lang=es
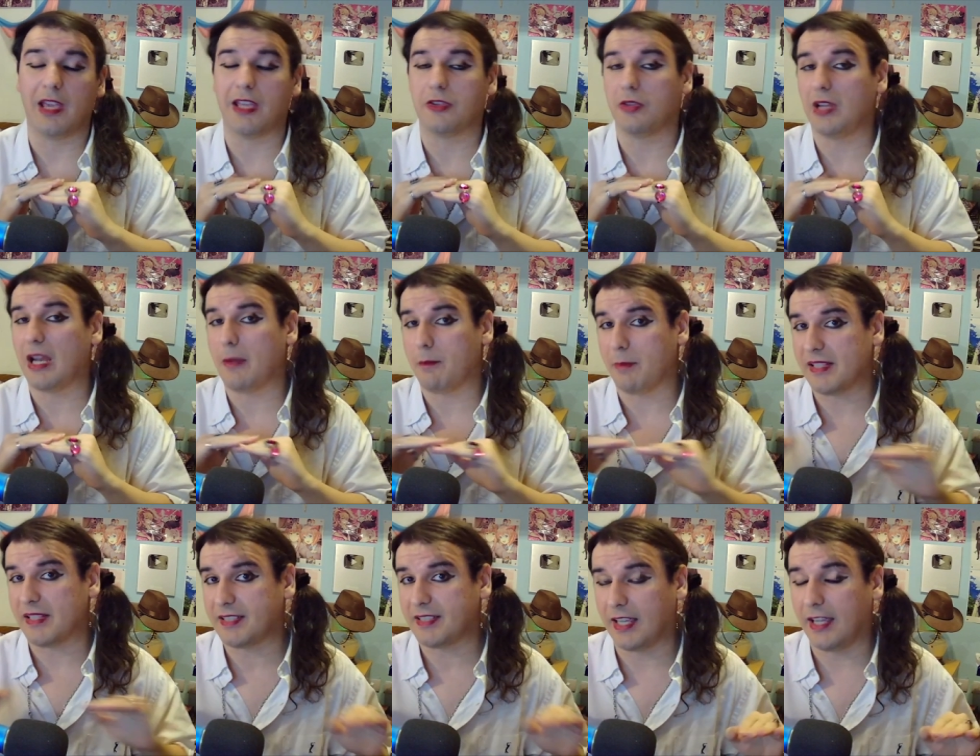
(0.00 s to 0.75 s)
todavía no la
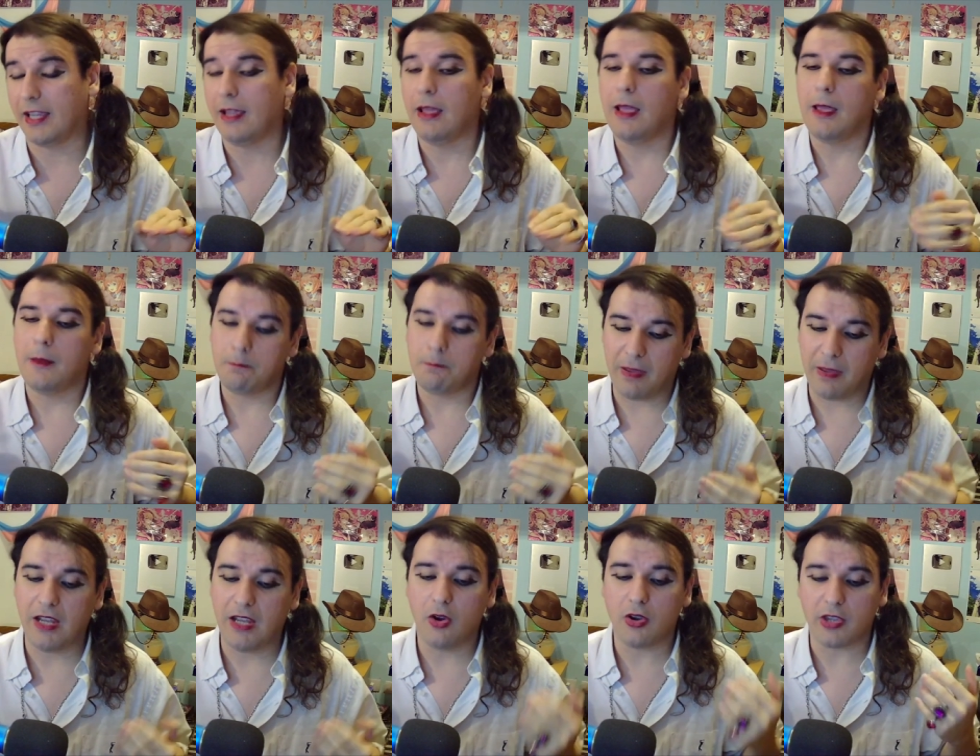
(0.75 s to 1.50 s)
empecé,
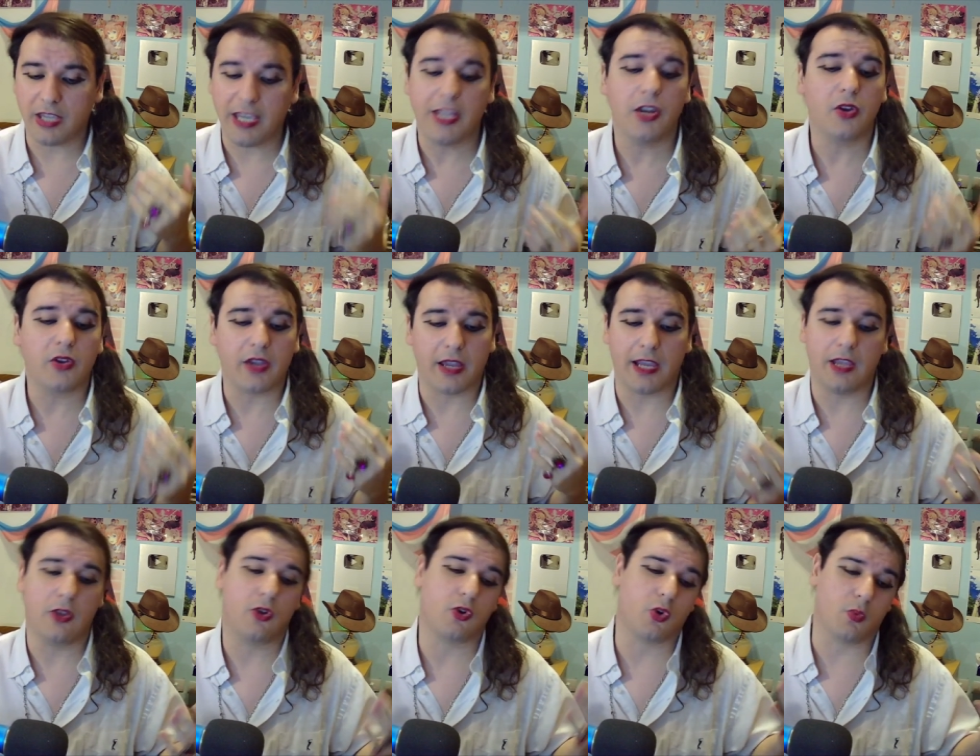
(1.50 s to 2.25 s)
pero quiero
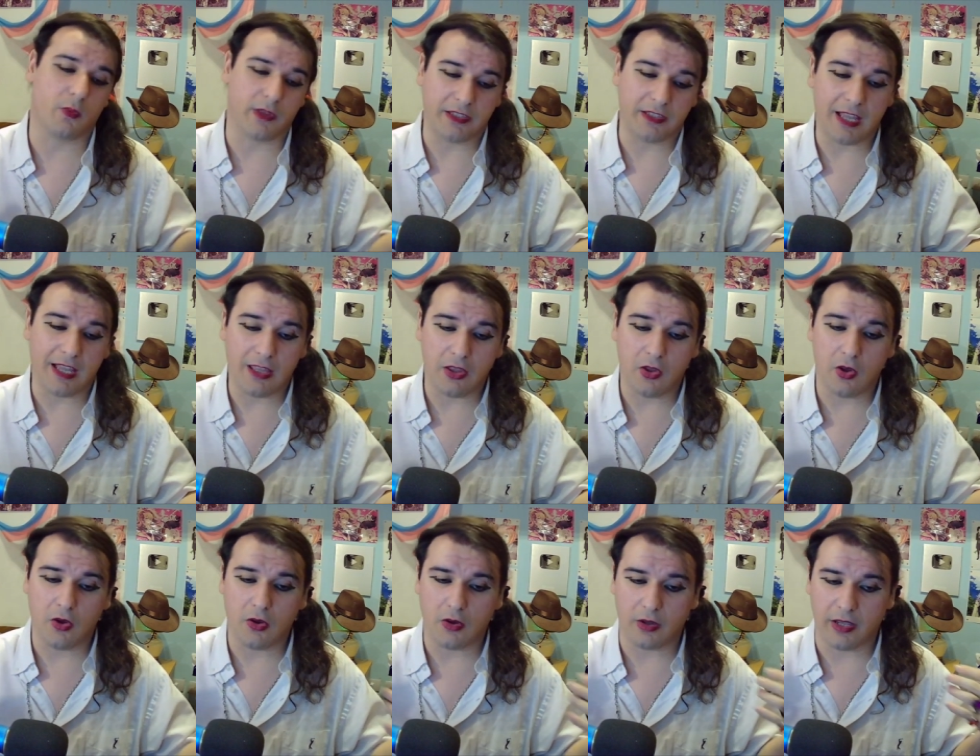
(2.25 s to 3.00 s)
que quede
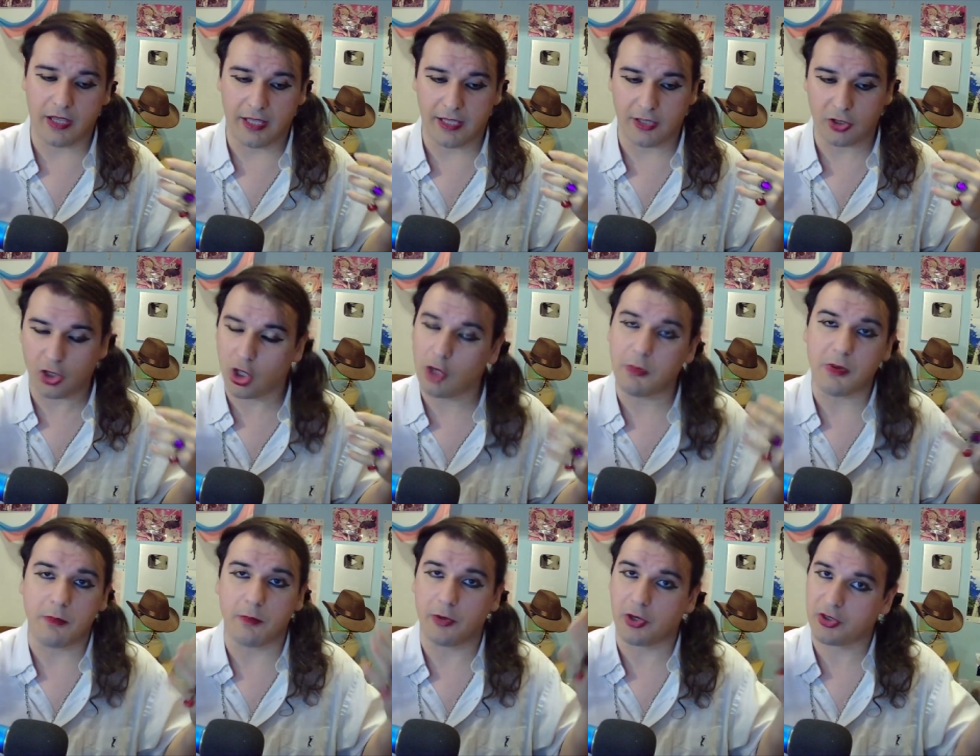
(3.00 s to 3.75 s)
documentado eh,
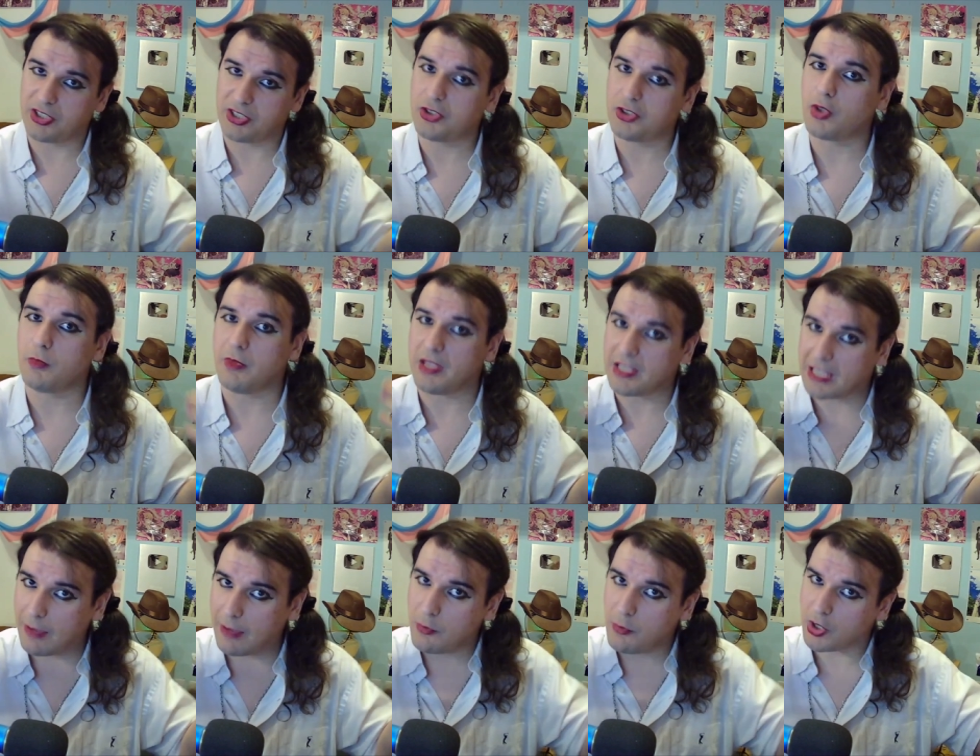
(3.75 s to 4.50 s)
todo mi proceso y
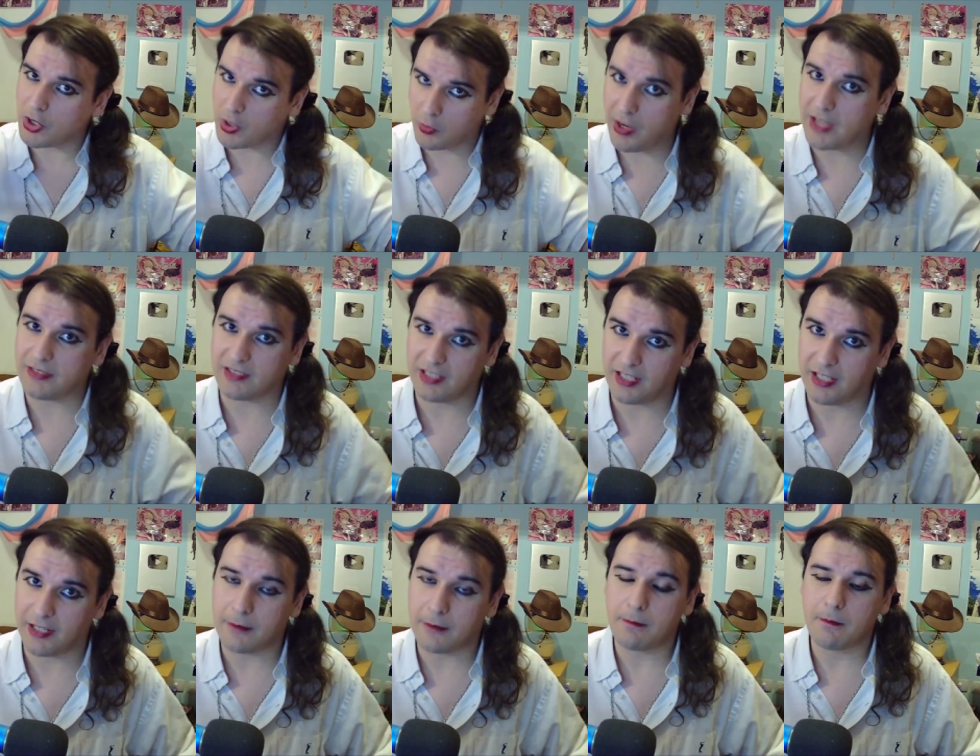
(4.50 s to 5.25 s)
mis cambios que voy a
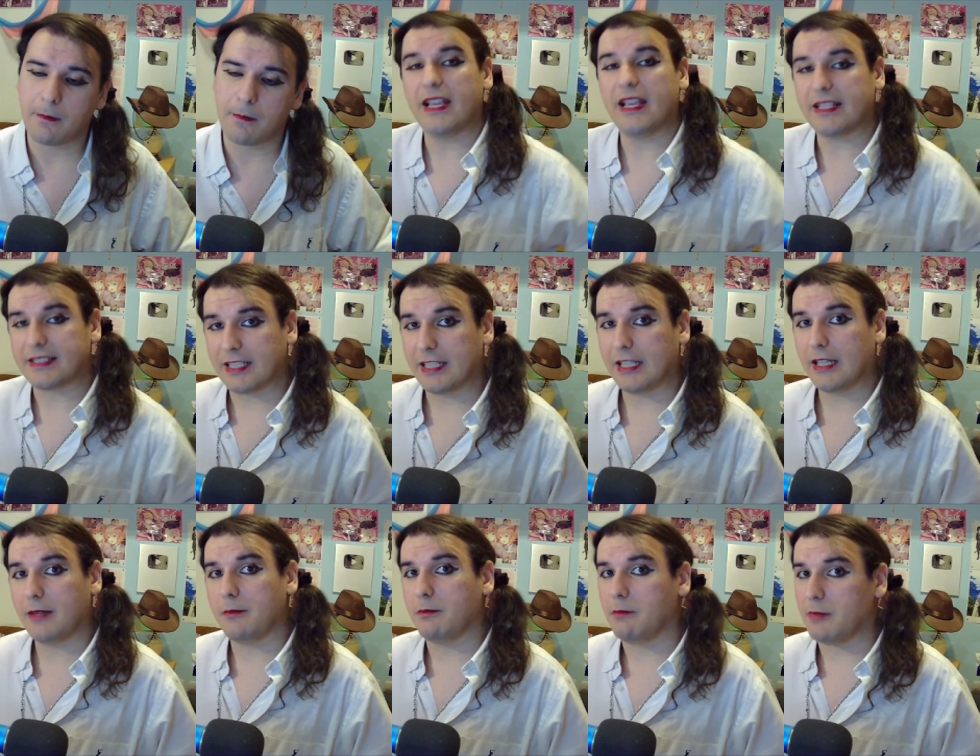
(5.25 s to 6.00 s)
tener. Voy a
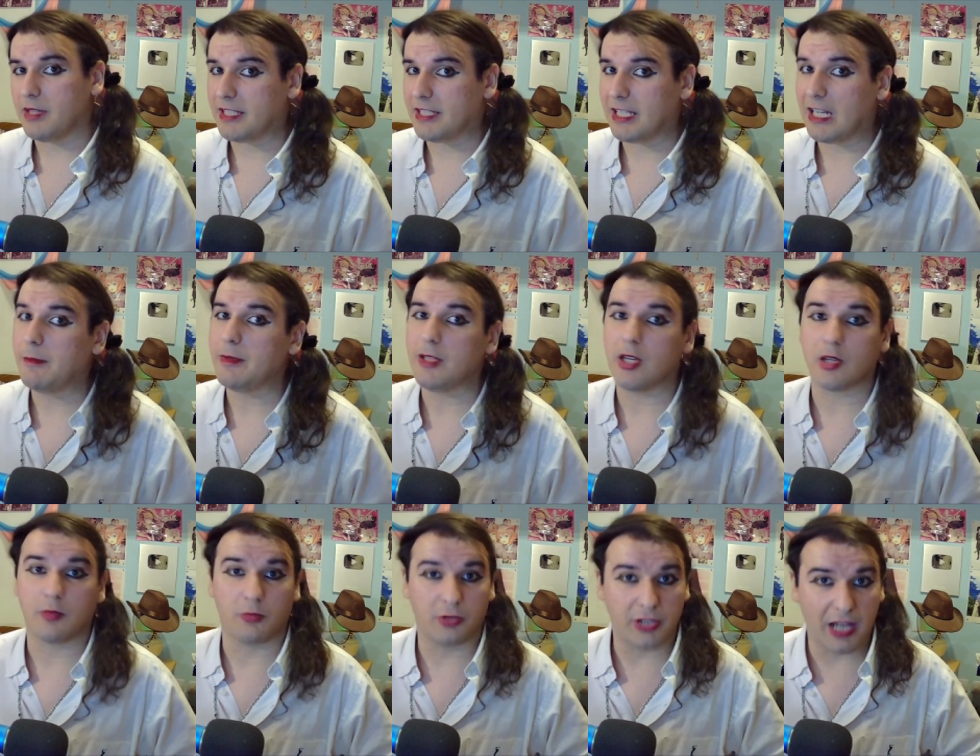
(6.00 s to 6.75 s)
hacer mi
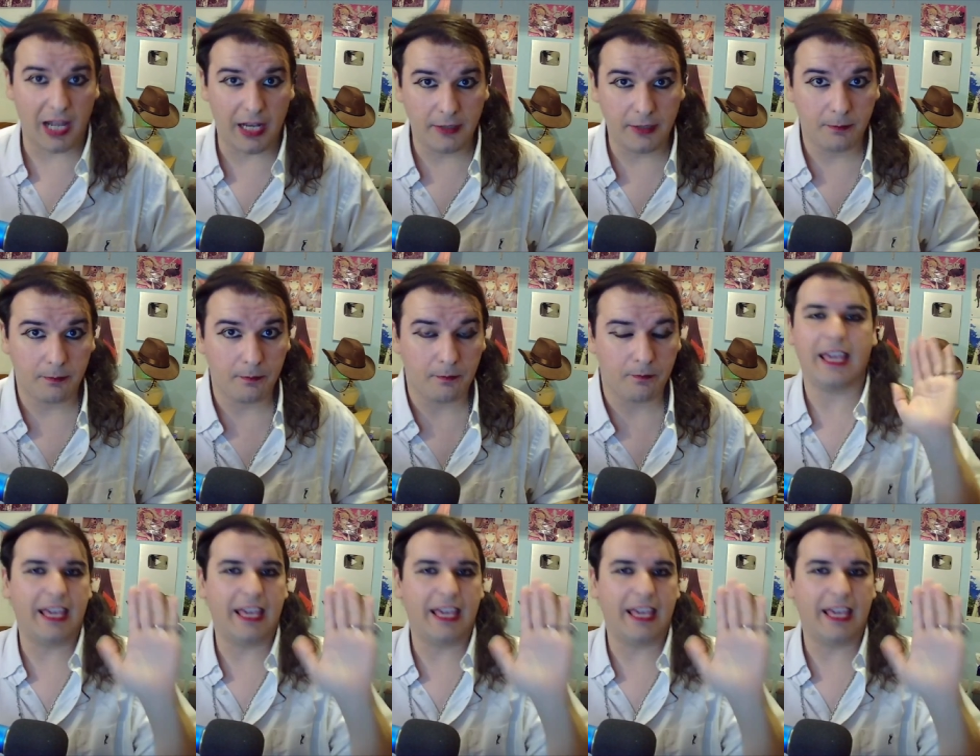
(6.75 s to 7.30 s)
terapia hormonal.